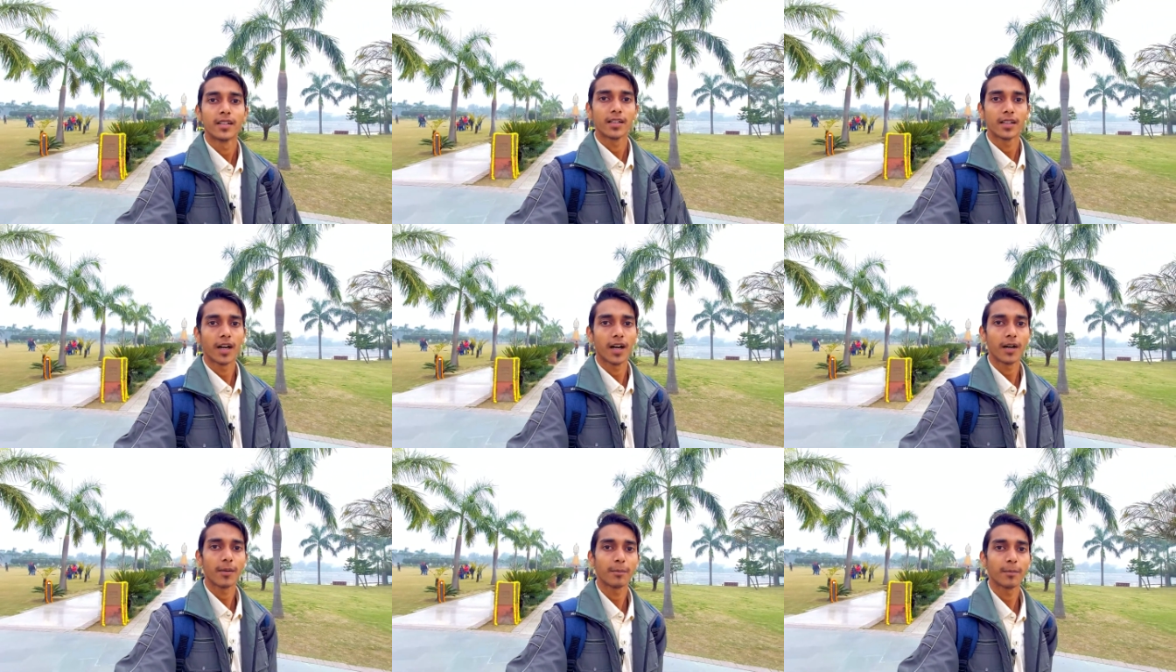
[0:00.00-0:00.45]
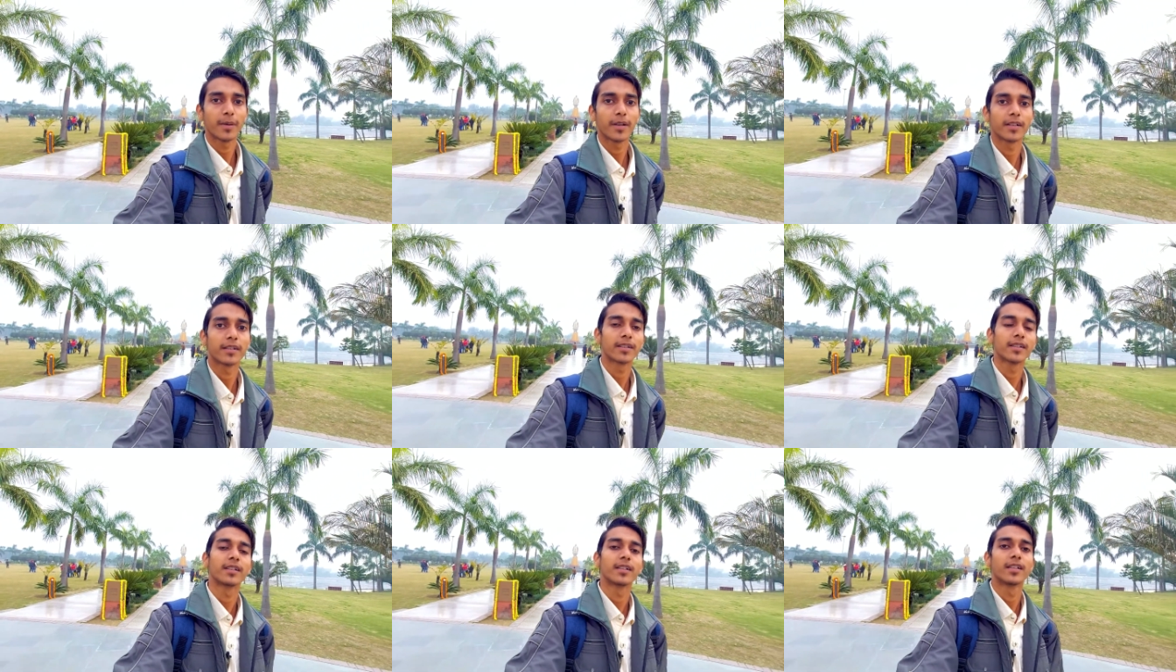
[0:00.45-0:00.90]
यहाँ
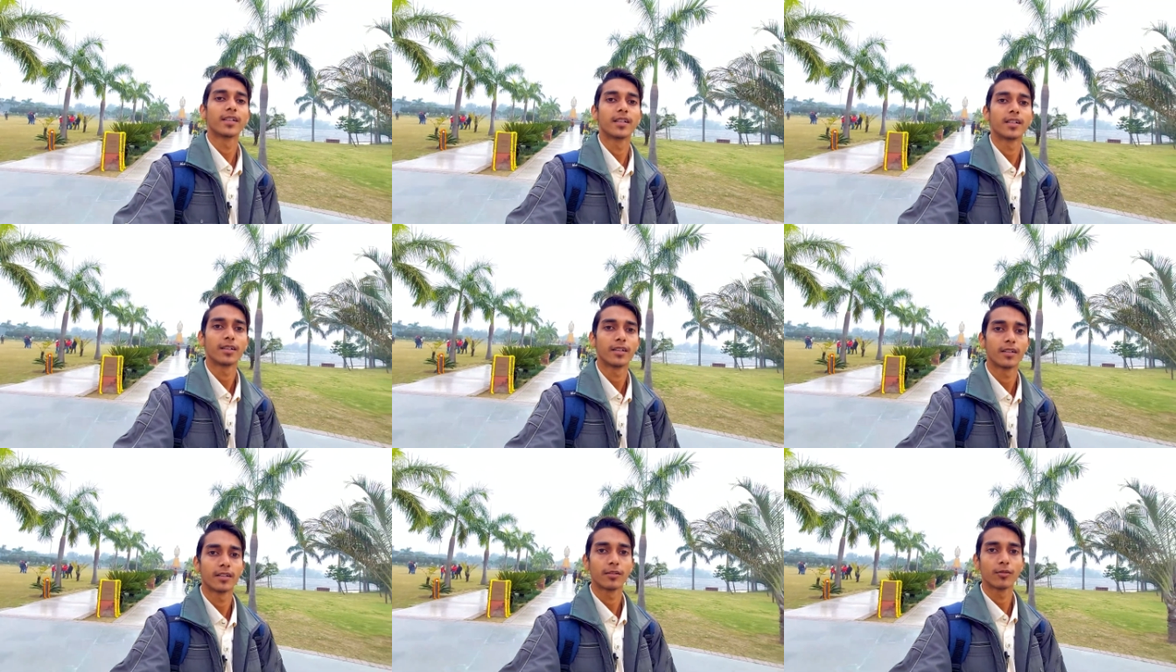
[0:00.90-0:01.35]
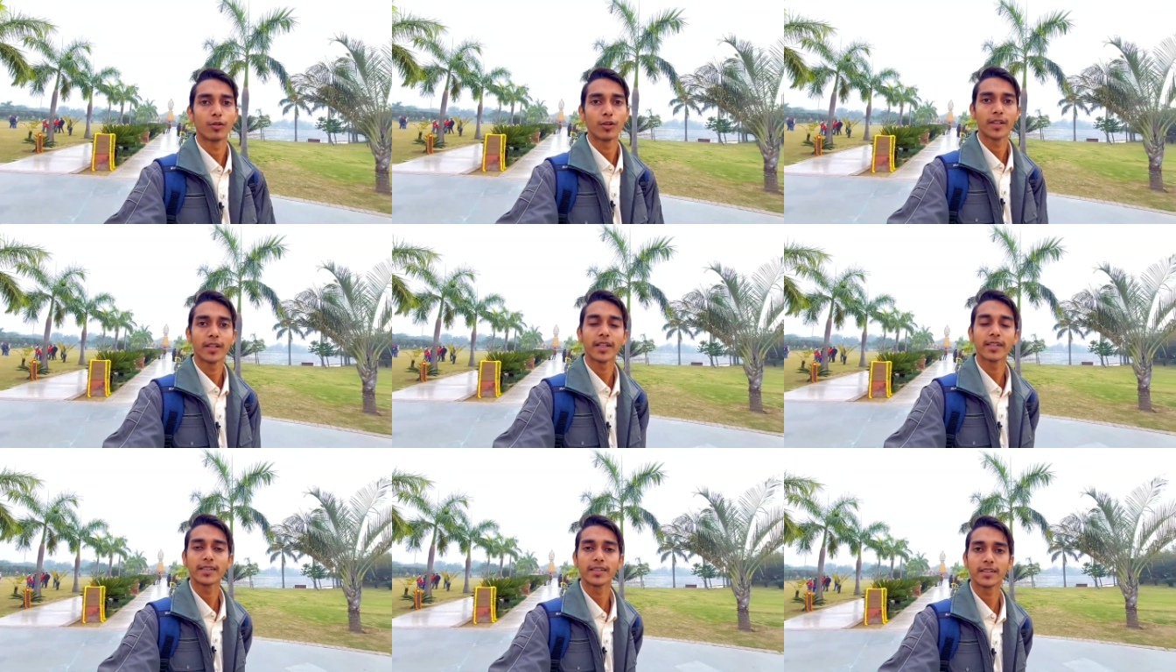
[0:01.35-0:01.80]
पर
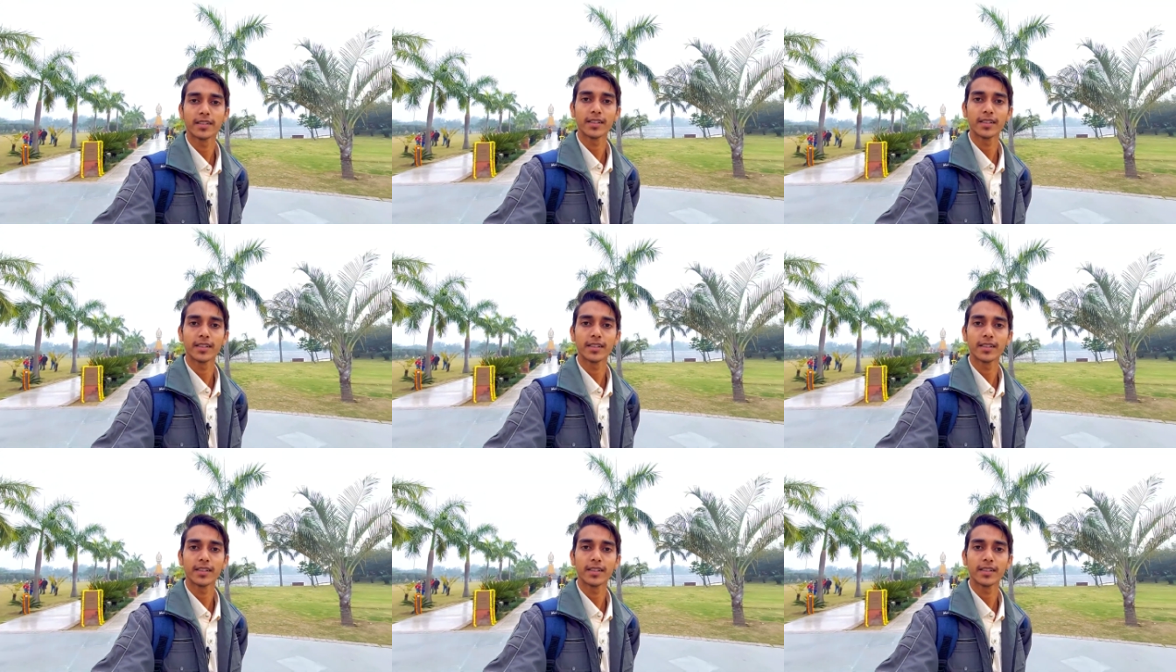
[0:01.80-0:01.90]
लोहिया जी